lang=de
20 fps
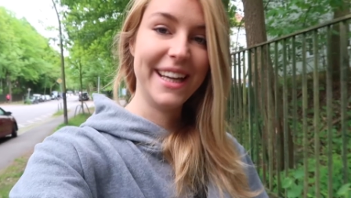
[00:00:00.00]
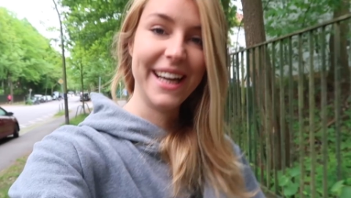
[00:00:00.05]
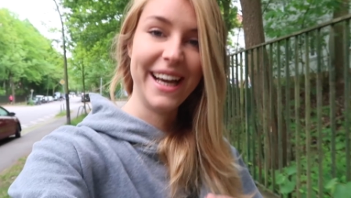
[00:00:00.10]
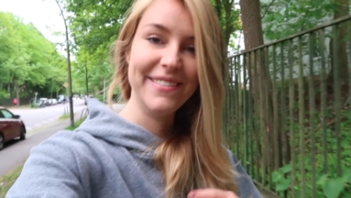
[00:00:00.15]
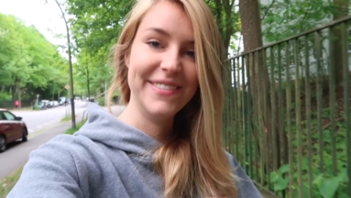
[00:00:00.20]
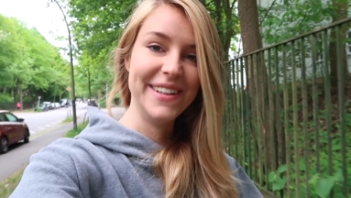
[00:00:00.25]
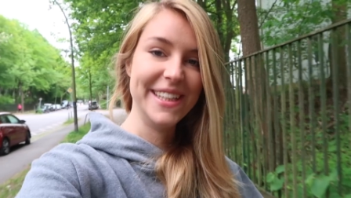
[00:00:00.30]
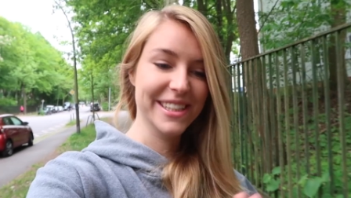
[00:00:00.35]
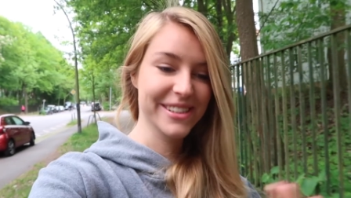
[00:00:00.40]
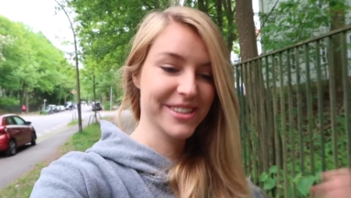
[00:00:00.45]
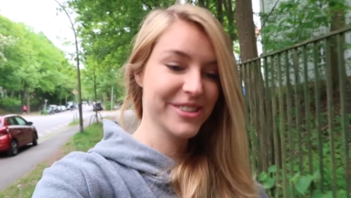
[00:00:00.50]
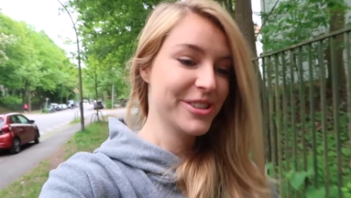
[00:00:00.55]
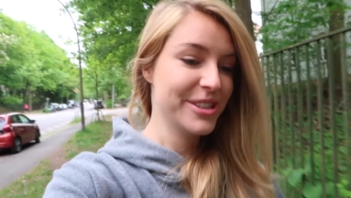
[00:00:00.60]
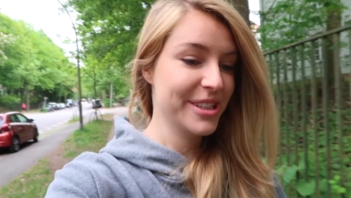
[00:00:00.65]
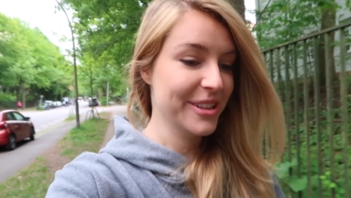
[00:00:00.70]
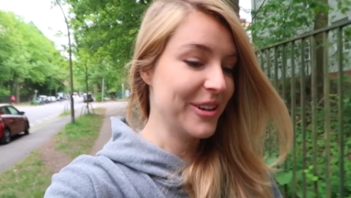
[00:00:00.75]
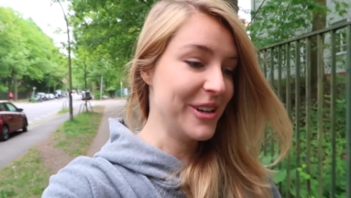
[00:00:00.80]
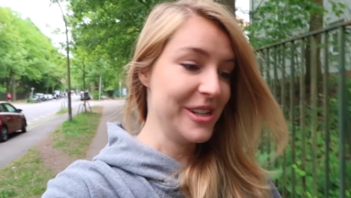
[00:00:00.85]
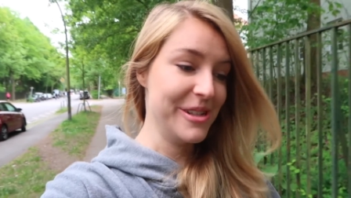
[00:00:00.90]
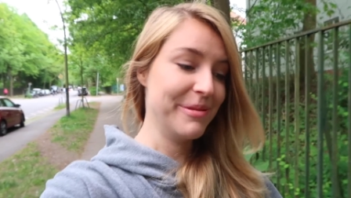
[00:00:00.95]
Egal welche
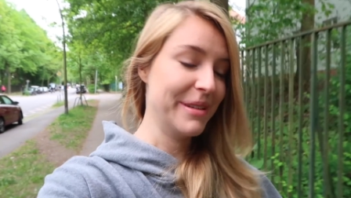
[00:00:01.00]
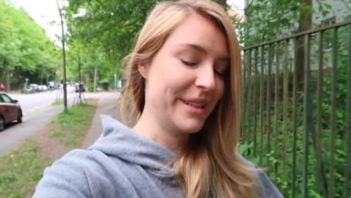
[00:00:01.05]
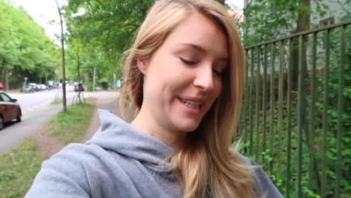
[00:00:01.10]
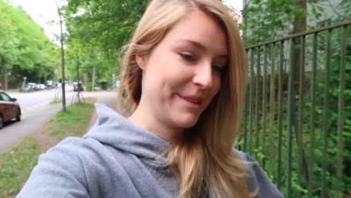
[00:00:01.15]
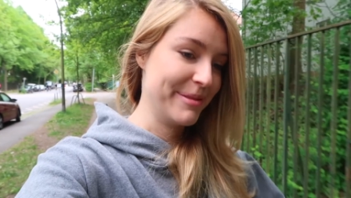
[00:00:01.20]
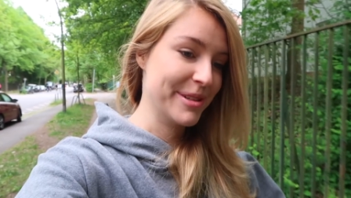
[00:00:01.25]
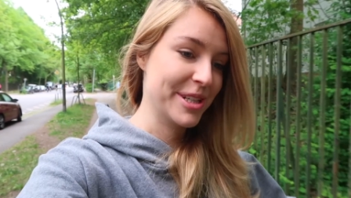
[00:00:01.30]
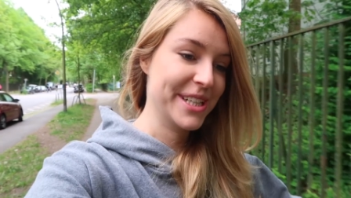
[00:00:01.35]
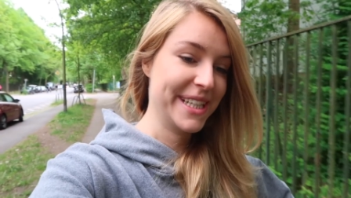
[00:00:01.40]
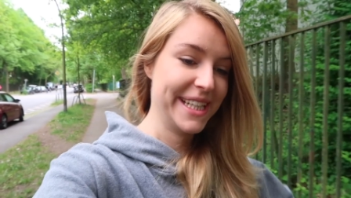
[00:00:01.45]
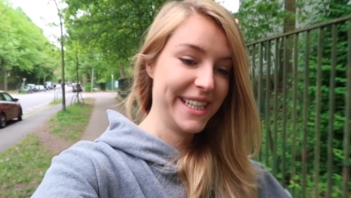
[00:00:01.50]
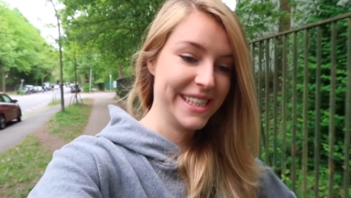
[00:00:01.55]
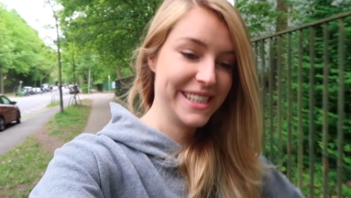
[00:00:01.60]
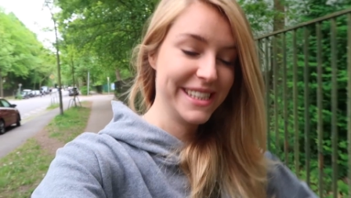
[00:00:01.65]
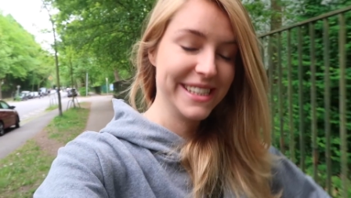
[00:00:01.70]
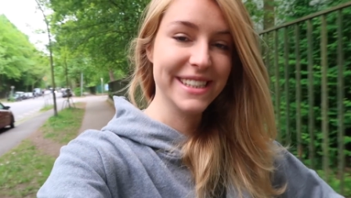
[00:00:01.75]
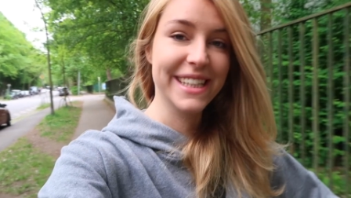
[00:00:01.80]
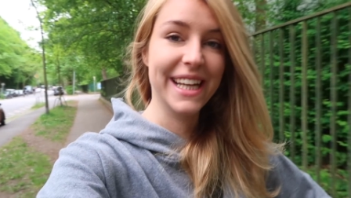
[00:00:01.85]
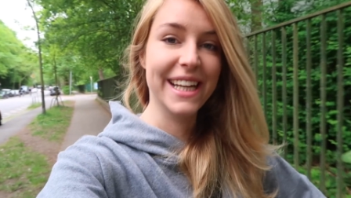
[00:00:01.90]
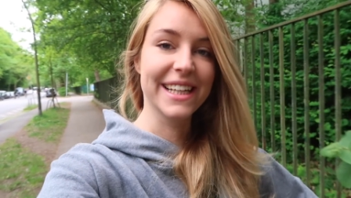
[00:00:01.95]
Sushi-Rollen man da bestellt,
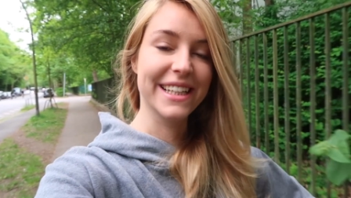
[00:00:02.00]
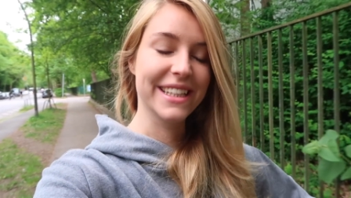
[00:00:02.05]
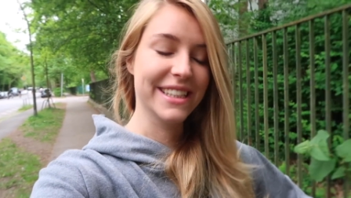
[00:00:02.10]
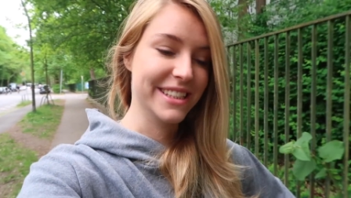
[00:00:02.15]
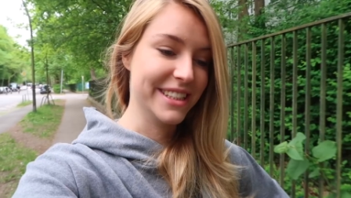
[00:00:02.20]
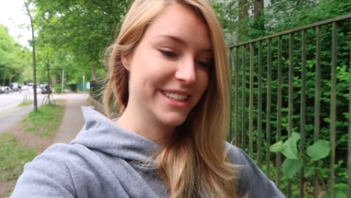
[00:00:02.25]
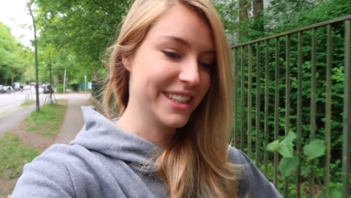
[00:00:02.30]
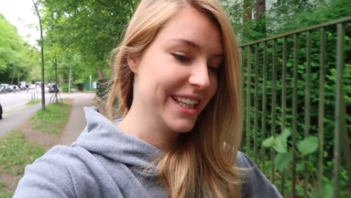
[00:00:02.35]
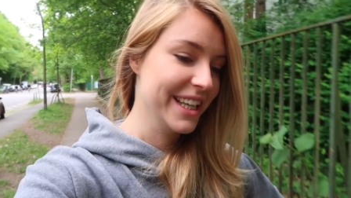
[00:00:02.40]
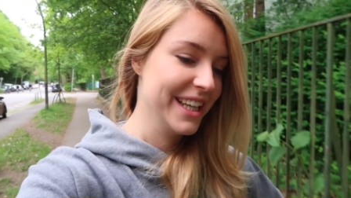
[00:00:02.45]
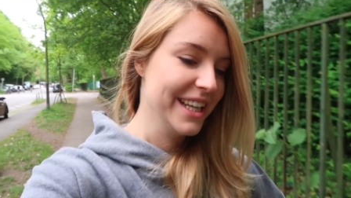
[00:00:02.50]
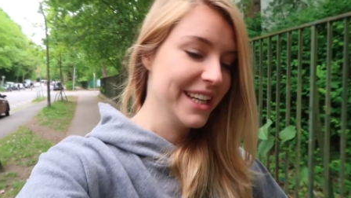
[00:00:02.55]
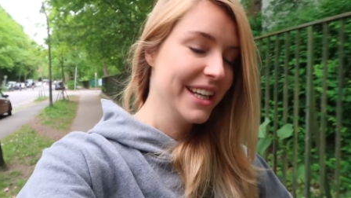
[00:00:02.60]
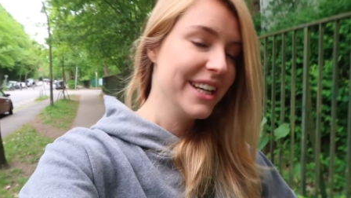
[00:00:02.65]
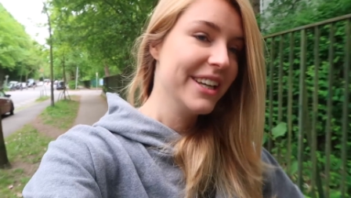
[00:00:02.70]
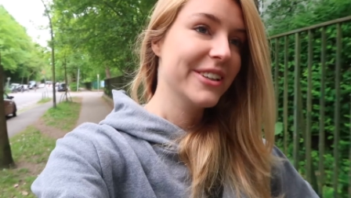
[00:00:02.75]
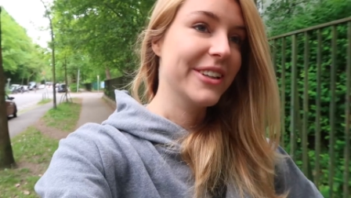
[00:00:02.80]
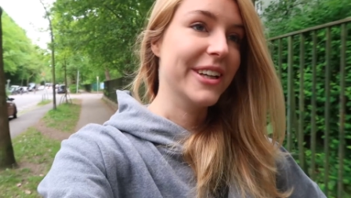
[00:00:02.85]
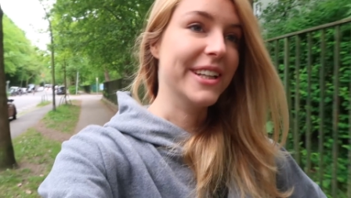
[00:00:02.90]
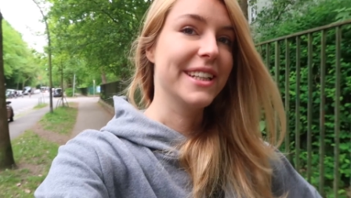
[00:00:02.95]
die sind alle richtig
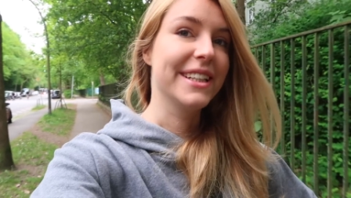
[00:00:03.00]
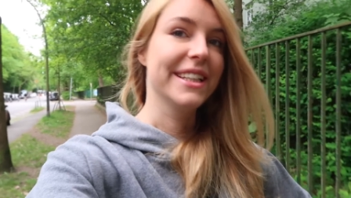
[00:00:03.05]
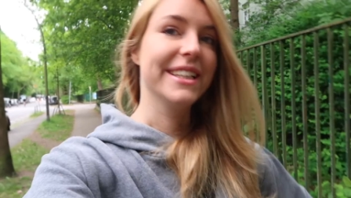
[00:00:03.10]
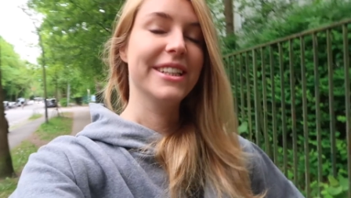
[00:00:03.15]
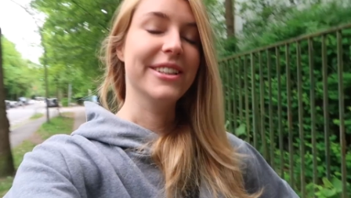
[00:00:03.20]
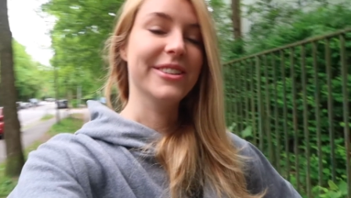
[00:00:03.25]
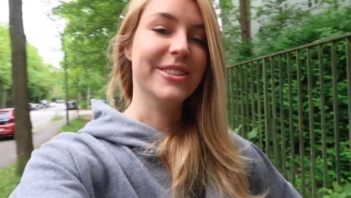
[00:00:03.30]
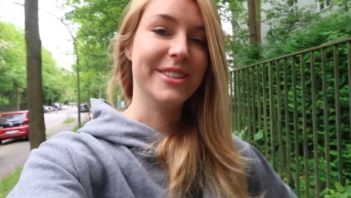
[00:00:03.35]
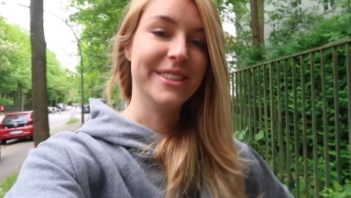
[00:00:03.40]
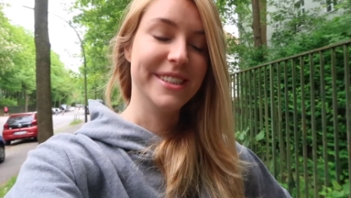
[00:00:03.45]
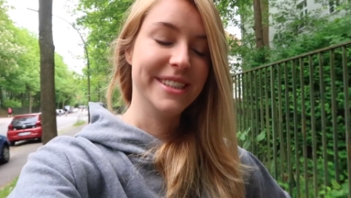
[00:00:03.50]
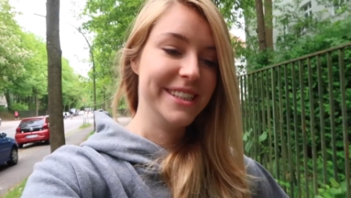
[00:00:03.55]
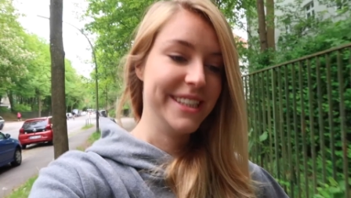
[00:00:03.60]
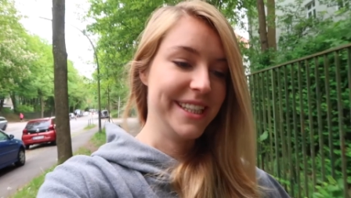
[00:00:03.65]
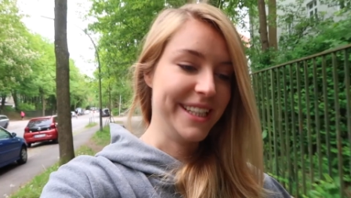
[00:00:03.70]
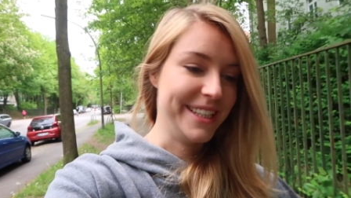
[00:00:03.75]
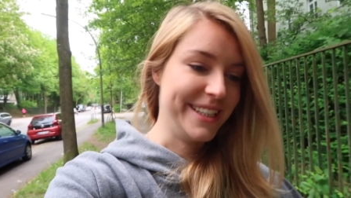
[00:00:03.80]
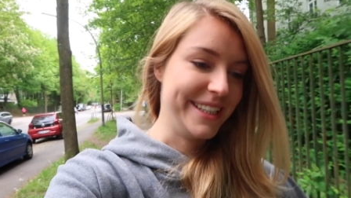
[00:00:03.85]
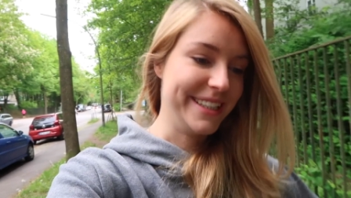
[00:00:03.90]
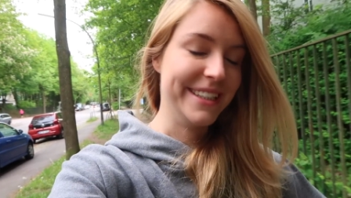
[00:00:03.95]
göttlich und
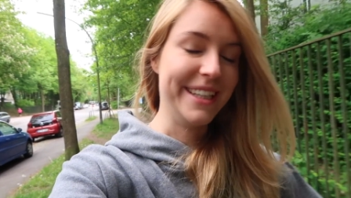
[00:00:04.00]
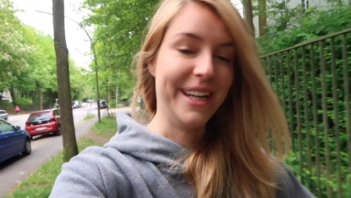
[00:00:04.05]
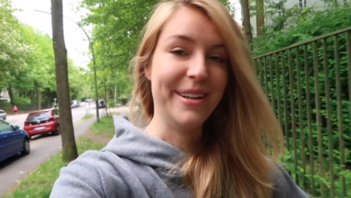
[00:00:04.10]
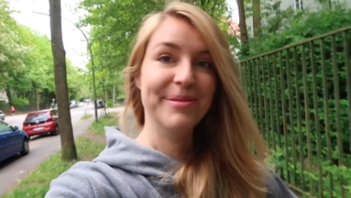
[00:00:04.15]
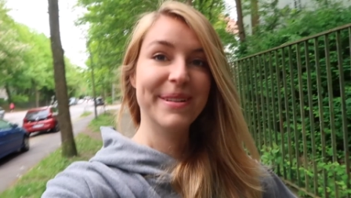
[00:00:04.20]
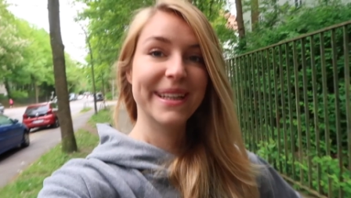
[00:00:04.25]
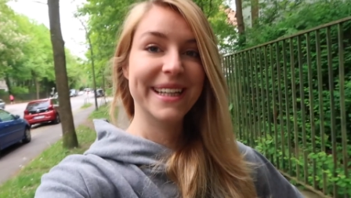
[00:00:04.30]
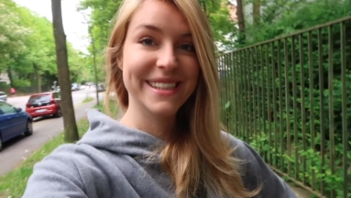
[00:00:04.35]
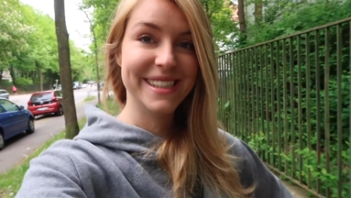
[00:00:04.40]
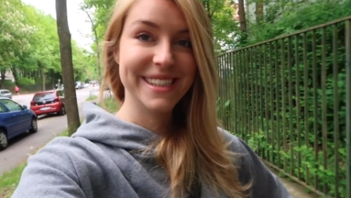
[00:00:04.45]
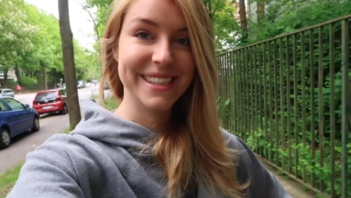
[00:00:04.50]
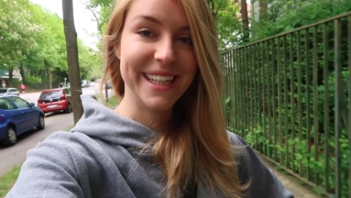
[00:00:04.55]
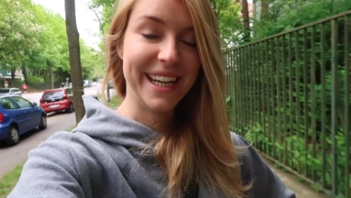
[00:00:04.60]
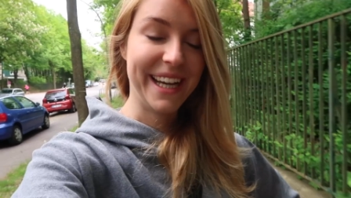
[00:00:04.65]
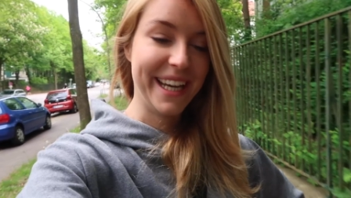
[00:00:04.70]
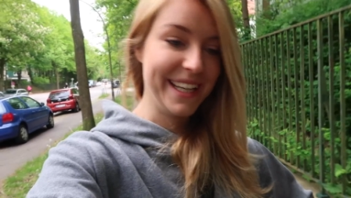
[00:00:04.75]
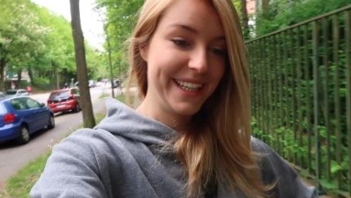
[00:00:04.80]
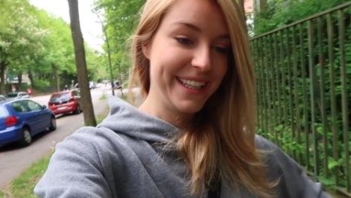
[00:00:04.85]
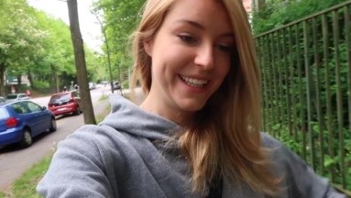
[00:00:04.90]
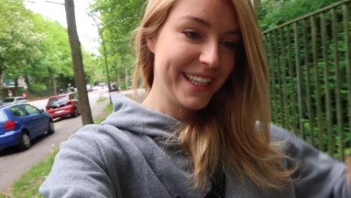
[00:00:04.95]
äh, ja, man kann sich da
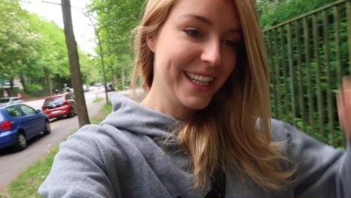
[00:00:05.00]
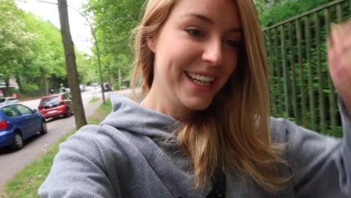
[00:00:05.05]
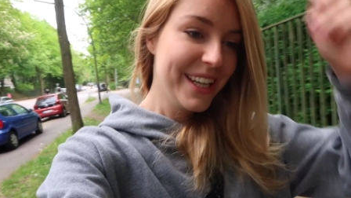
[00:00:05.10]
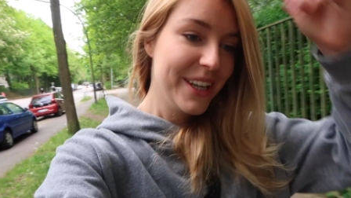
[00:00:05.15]
reinlegen.